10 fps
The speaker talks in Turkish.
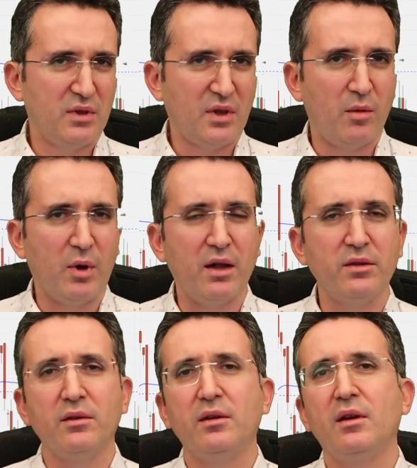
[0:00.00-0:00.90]
taban,
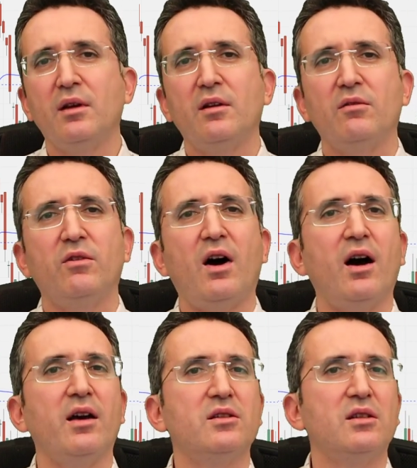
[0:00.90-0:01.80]

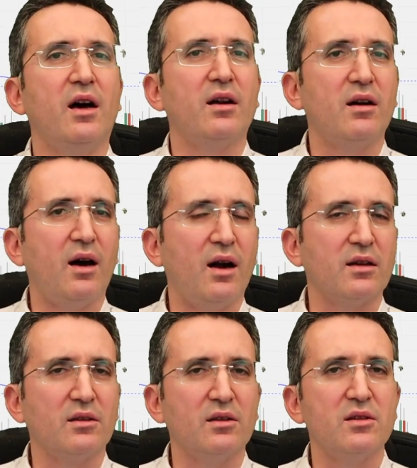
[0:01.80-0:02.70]
faizler
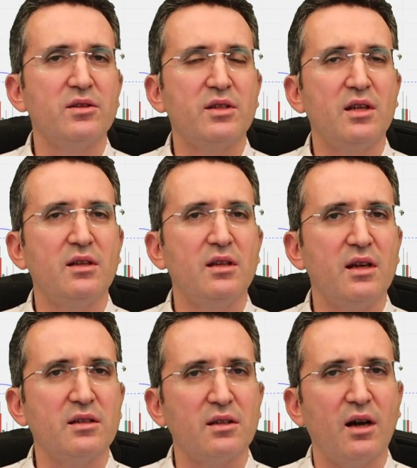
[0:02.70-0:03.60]
arttı,
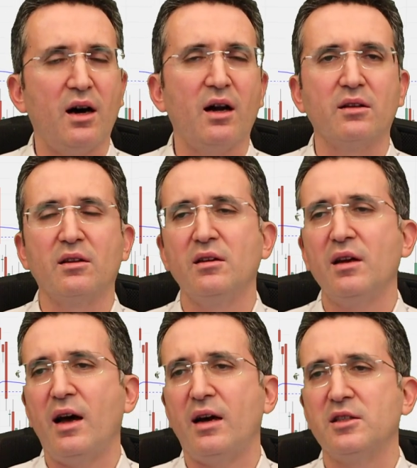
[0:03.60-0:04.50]
CDS
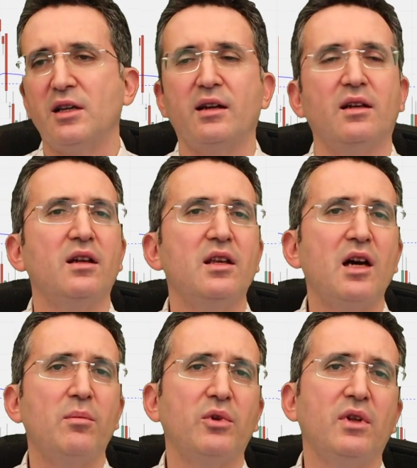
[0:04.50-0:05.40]
arttı, her şey arttı.
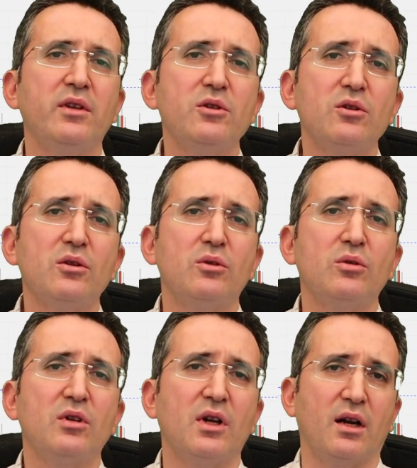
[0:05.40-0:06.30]
Yapılan iş
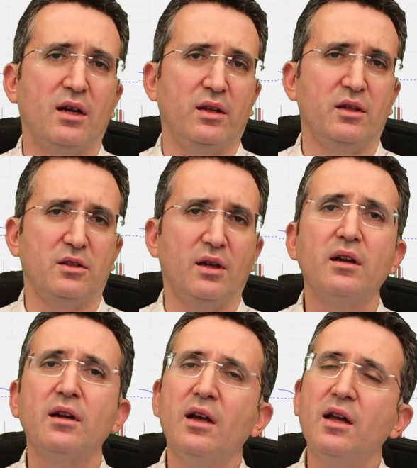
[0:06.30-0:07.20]
kötüdür
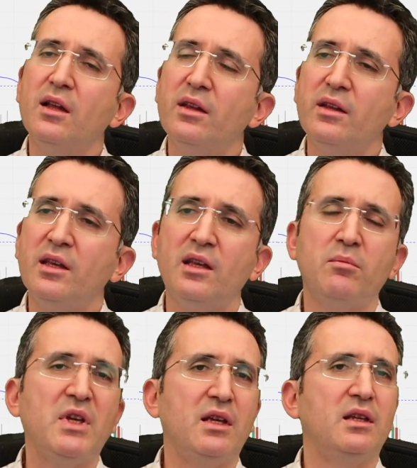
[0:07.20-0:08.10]
arkadaşlar. İyi
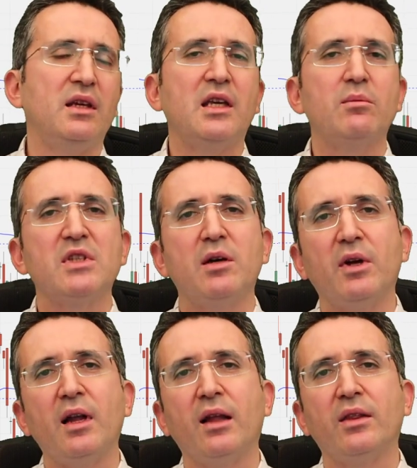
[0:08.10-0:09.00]
mi diye kimse
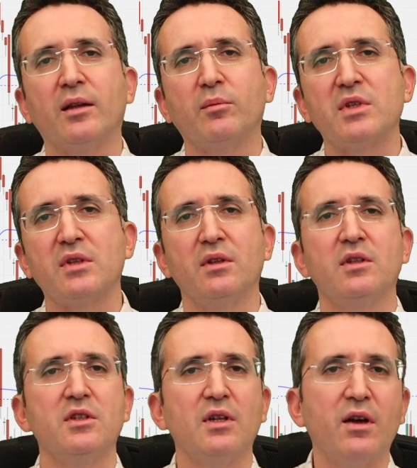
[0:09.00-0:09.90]
bana anlatmasın.
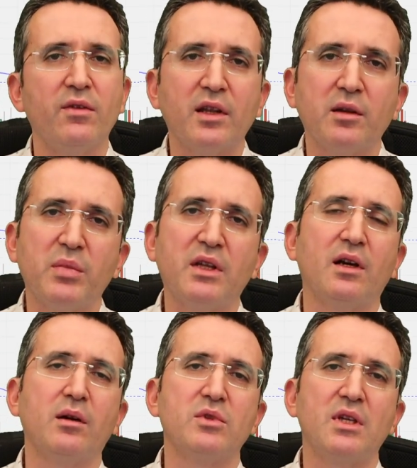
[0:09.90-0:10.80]
İşte efendim bir
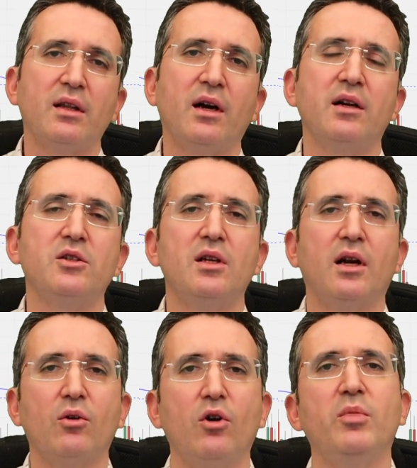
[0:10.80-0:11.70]
takım
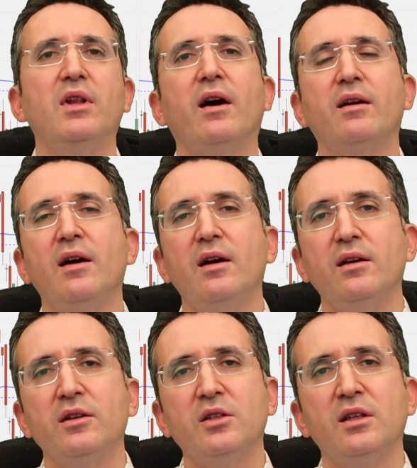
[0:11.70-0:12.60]
sanayiciler, kobiler,
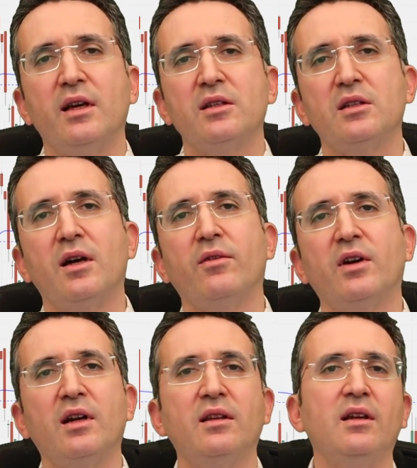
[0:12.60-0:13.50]
işte esnaf
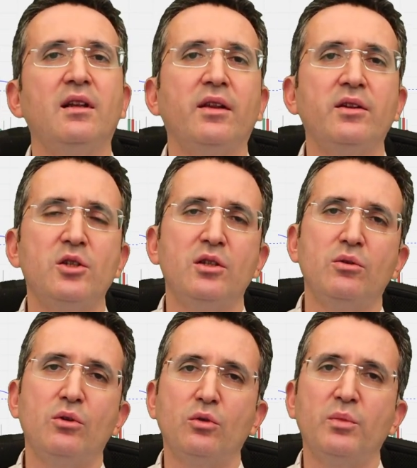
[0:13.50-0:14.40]
krediyle işini
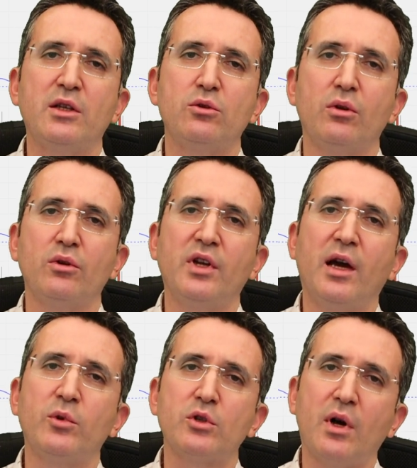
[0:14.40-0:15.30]
yürütmek
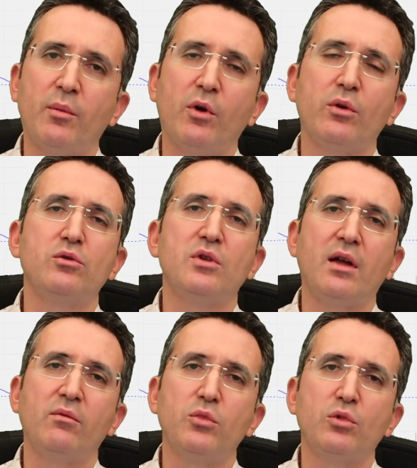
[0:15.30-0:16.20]
zorundaymış ama o
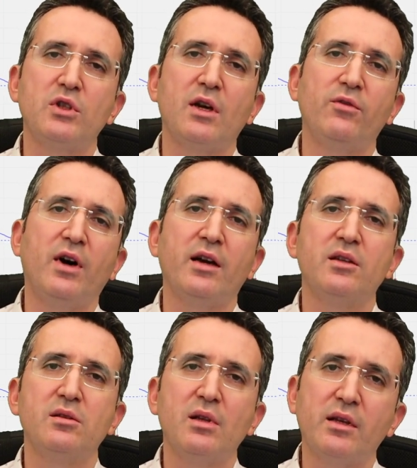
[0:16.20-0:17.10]
yüzden yüksek
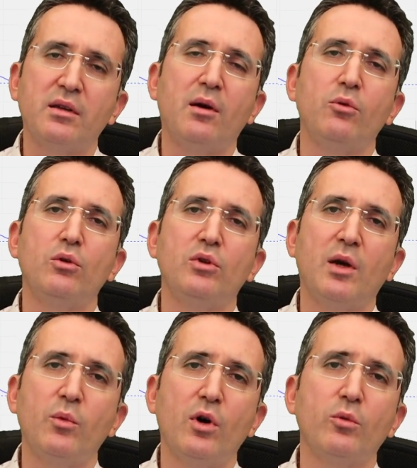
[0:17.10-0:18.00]
faizli ya
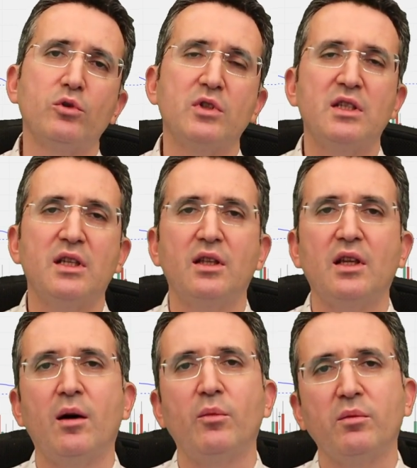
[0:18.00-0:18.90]
yürütemiyormuş,
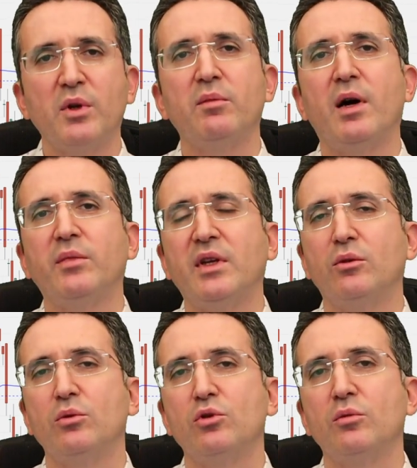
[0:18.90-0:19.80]
istihdam mı bilmem
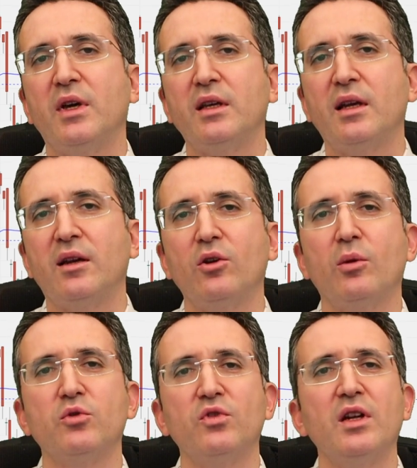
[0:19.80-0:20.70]
neyi düşünmek
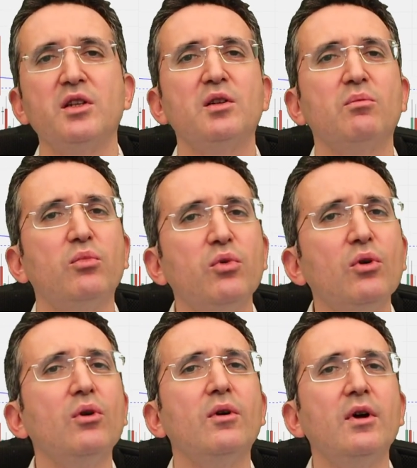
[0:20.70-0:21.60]
gerekiyormuş falan. Şimdi
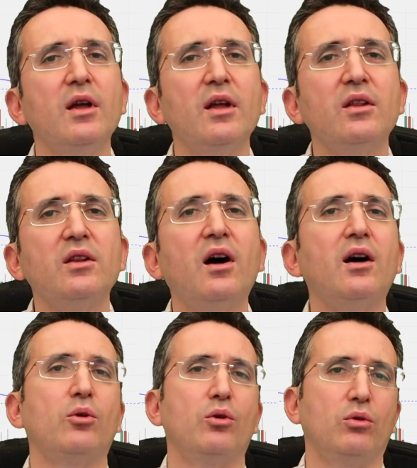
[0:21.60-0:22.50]
bu
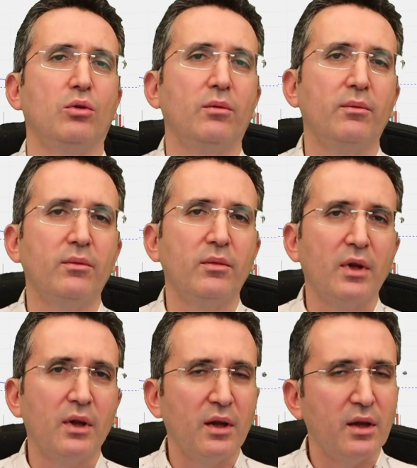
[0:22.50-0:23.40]
daha kötü.
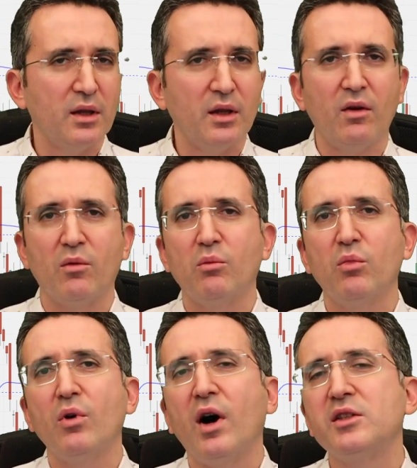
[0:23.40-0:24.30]
Tamam mı?
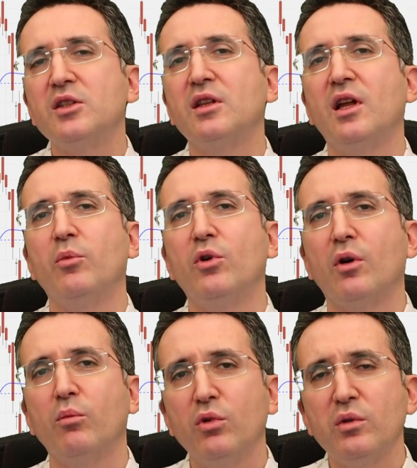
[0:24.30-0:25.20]
Bu açıklamıyor.
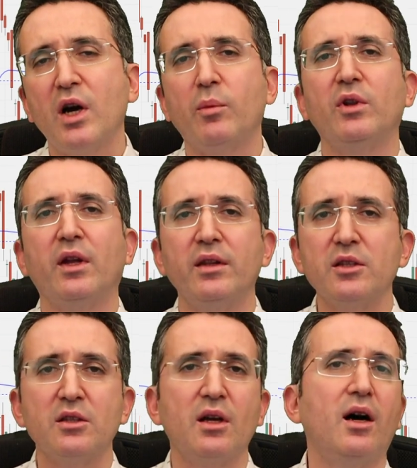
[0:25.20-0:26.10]
Bu yapılan
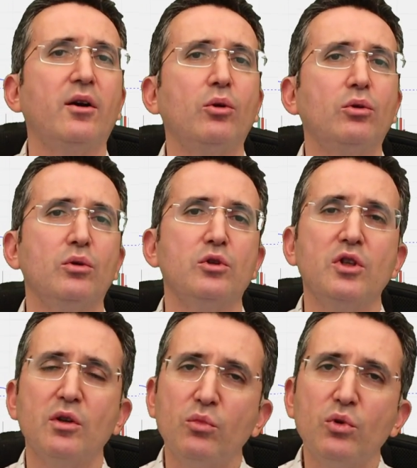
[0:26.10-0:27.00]
iş daha kötü
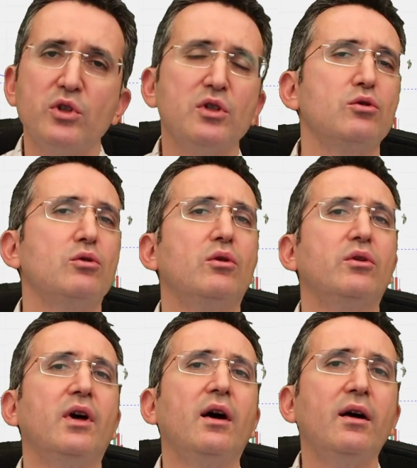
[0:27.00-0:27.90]
Çünkü bu işin
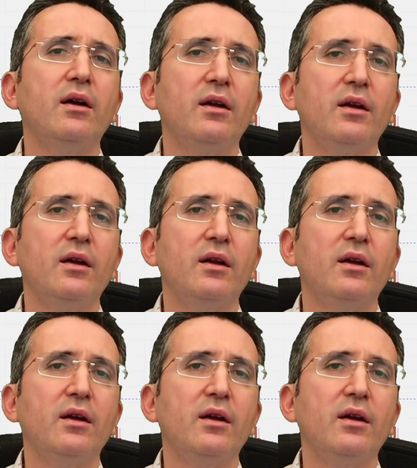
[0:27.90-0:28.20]
sonunda